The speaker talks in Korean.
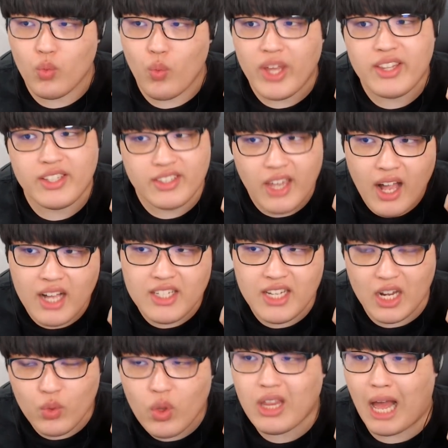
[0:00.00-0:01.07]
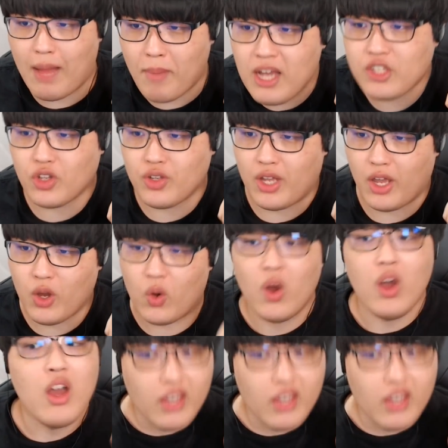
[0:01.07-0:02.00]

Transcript: 왜 늦게까지 학교에 남아있었나요?